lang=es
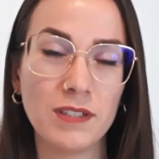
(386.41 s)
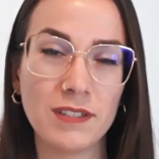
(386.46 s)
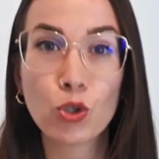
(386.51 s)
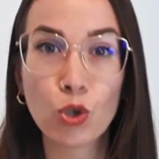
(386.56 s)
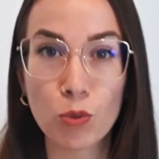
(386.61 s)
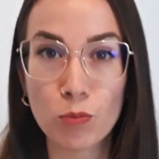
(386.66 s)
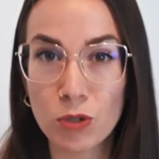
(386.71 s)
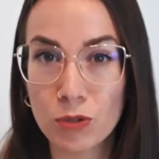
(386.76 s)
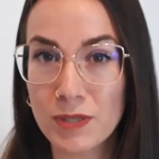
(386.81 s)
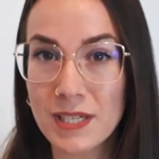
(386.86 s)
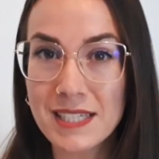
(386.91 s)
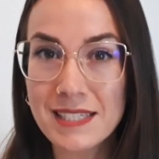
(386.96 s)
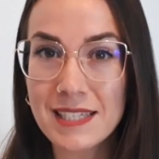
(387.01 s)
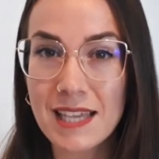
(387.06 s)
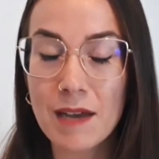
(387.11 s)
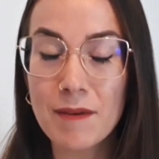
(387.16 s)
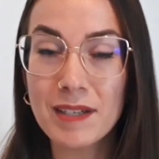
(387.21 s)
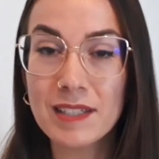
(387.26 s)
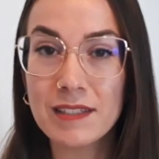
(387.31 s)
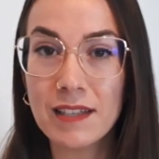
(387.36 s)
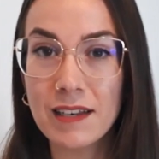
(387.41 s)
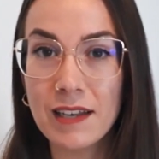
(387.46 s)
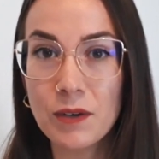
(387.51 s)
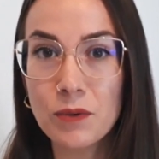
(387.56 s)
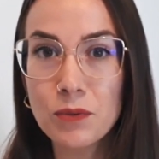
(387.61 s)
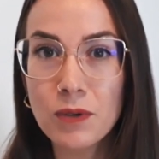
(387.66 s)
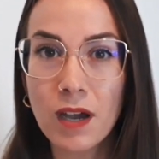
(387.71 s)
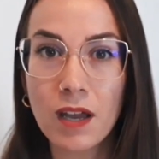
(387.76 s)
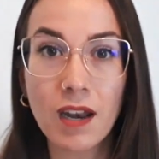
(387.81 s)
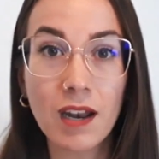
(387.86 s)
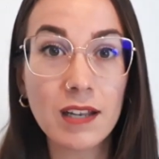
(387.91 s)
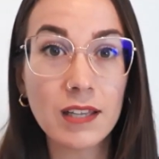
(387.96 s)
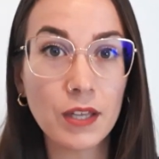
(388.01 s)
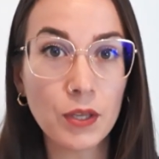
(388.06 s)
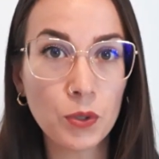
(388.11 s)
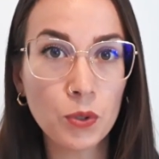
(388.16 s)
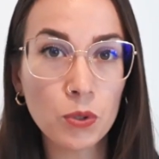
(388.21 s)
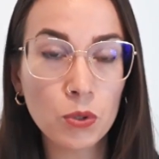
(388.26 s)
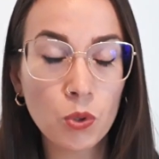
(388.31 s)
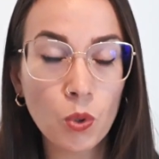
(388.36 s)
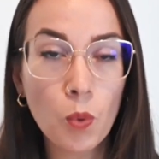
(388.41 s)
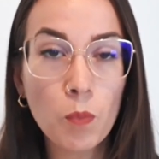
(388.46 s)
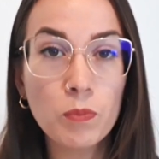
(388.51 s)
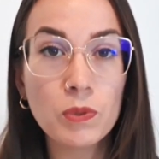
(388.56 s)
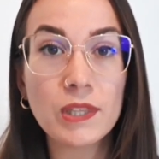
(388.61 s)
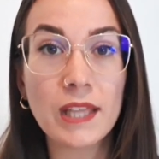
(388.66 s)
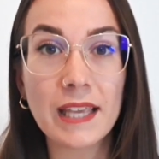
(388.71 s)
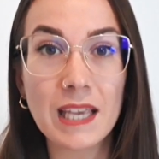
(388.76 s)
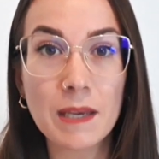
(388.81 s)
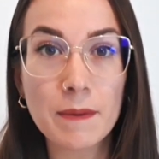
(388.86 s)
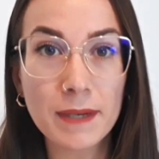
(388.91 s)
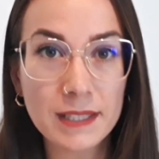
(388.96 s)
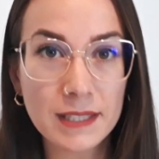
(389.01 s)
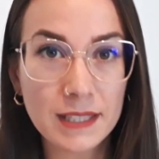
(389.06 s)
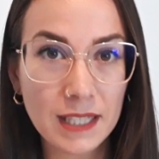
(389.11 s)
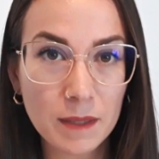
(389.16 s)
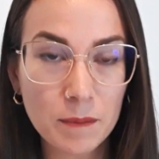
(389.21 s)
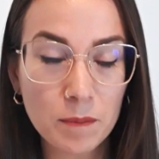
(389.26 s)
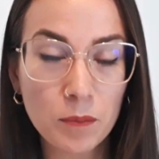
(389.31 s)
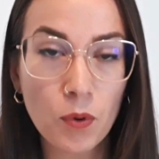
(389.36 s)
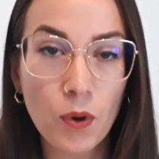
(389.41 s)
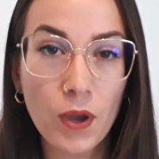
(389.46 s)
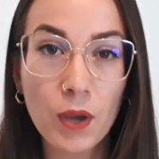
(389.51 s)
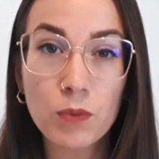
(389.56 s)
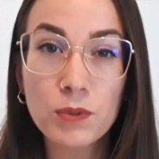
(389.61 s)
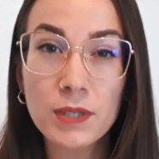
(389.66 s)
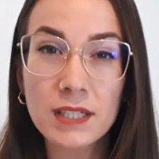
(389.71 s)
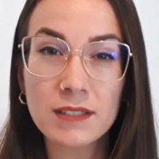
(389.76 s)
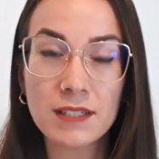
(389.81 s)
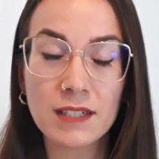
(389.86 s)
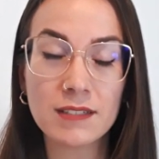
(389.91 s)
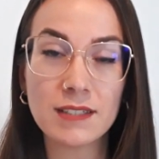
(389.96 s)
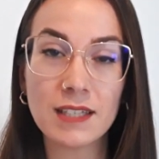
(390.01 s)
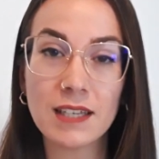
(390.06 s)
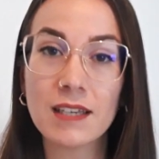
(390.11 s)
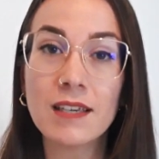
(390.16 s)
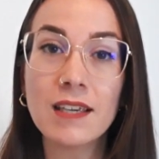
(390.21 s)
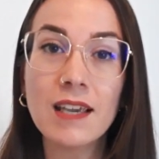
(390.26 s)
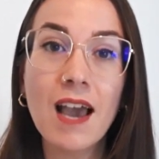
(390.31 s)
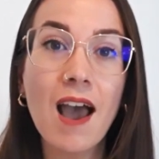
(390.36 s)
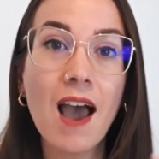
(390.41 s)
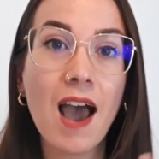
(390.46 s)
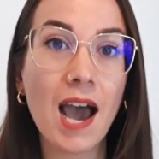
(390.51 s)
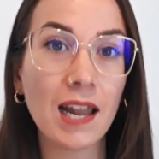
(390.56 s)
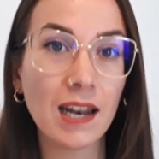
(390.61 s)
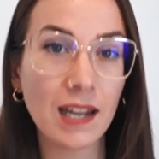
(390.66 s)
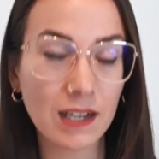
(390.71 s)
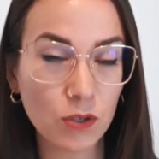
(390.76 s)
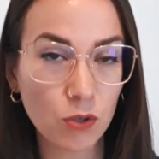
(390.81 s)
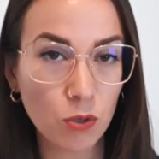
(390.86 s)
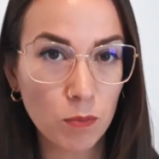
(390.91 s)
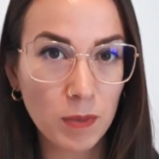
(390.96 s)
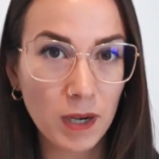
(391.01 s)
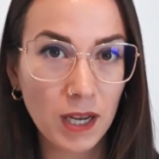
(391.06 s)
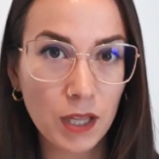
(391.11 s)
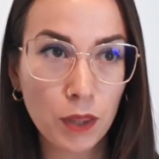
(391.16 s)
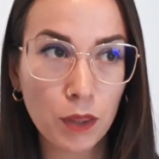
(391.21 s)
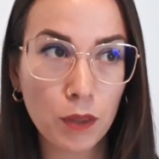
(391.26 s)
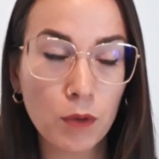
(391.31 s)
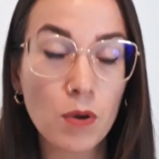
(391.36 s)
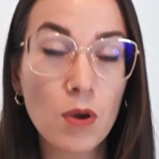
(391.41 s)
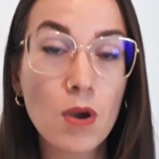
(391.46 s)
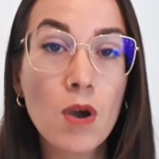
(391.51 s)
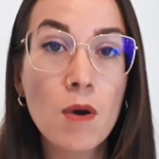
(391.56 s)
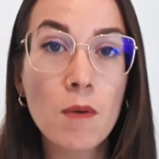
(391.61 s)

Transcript: Como bien sabes, tener un canal de YouTube te lleva tiempo, es una estrategia a largo plazo.